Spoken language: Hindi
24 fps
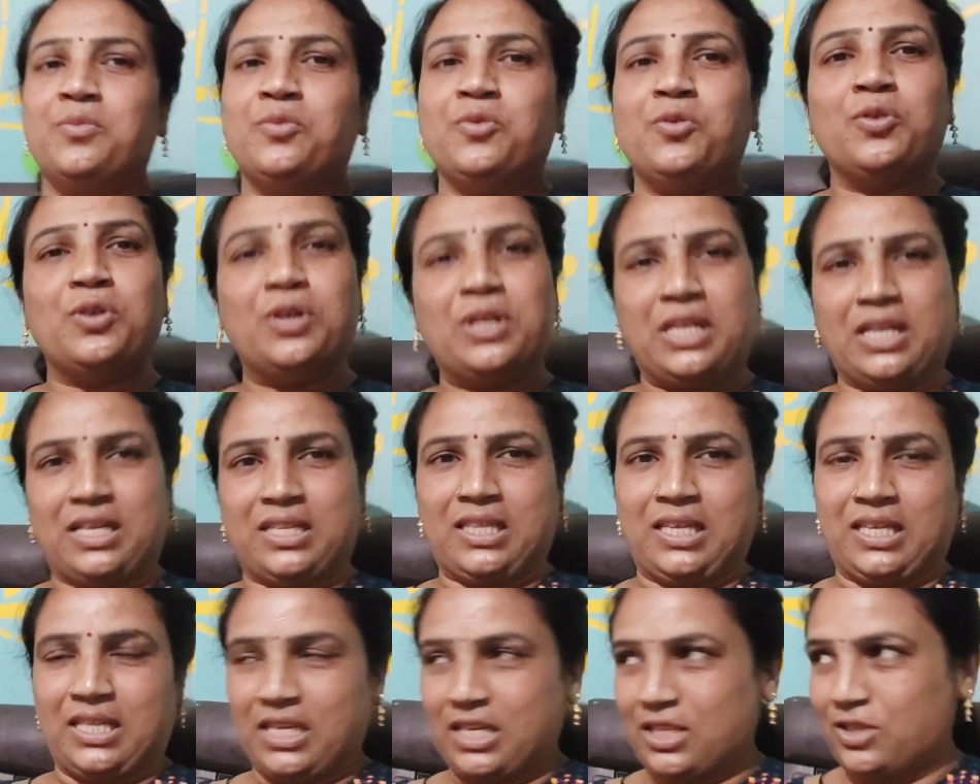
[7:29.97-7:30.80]
मूड
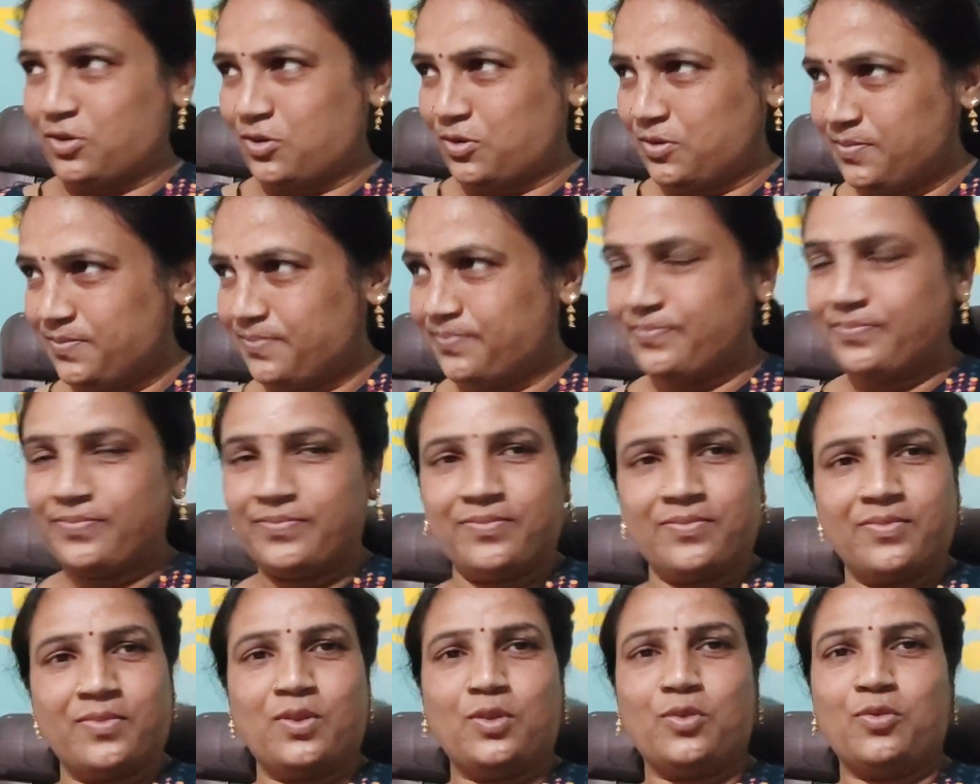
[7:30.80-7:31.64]
करता था तो,
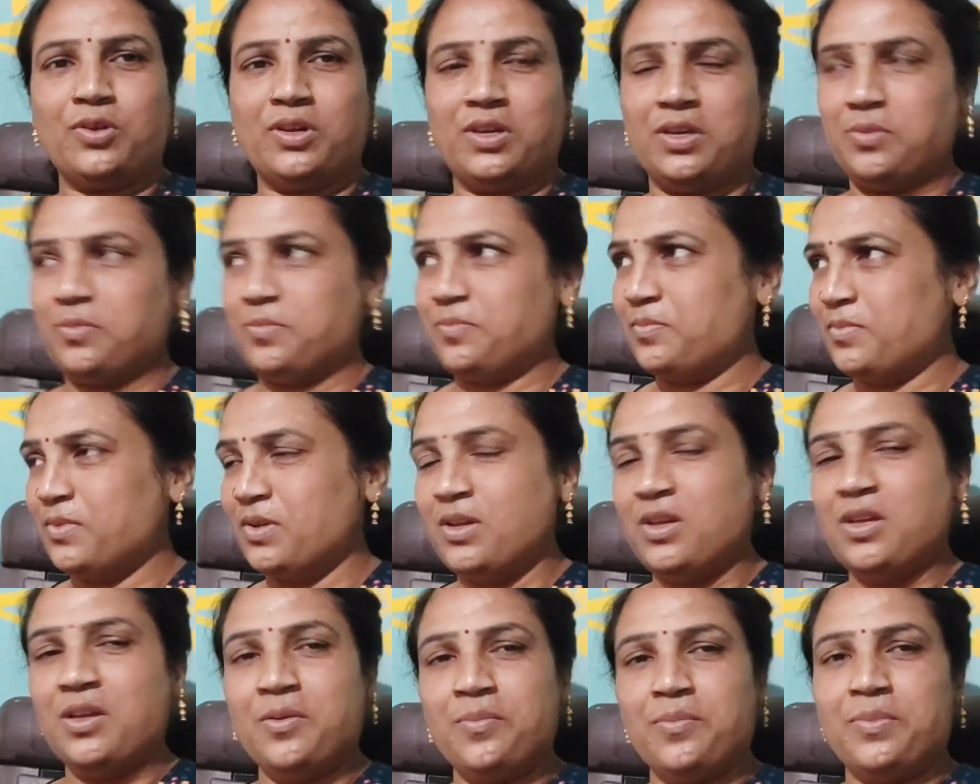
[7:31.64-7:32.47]
तो वही
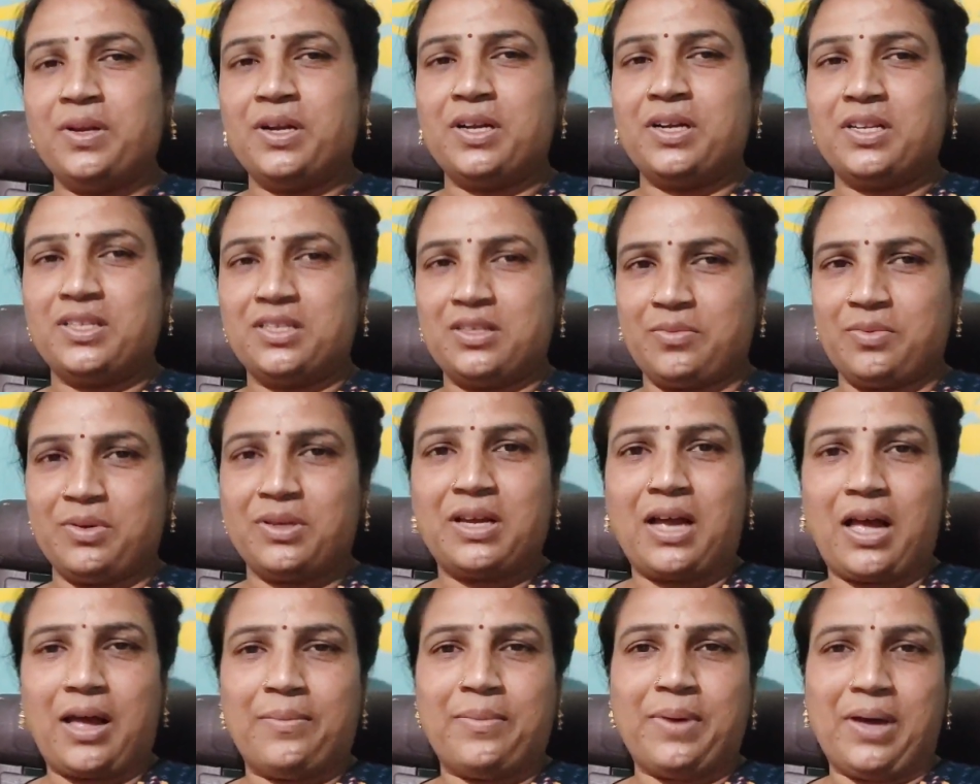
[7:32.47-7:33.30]
प्रैक्टिस अभी
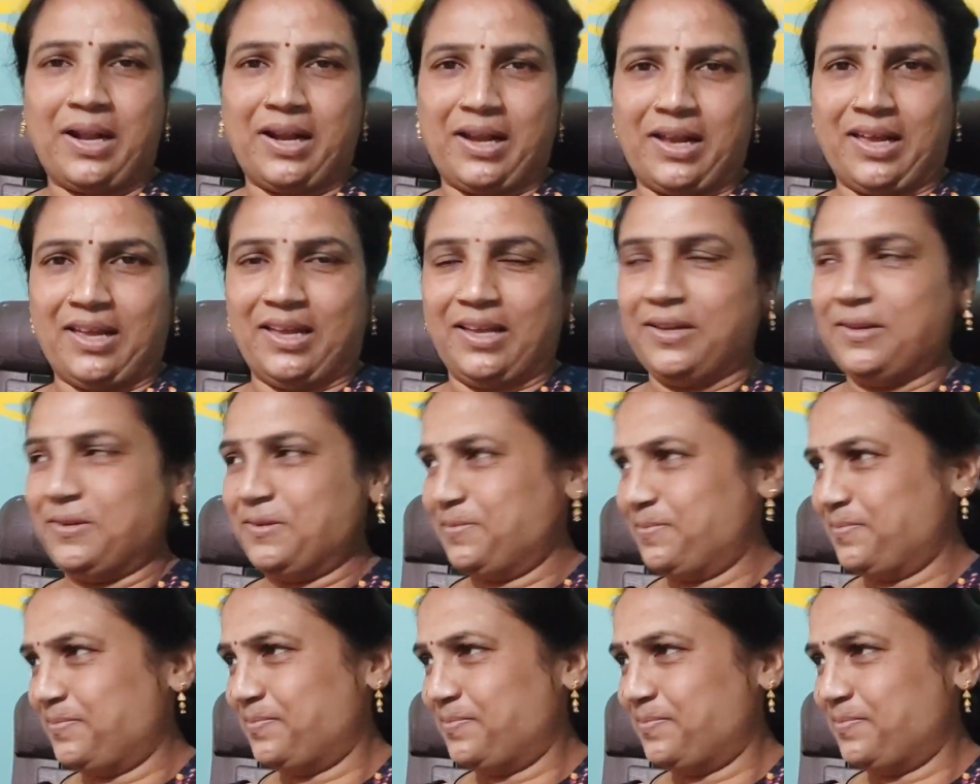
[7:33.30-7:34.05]
काम आ रहा है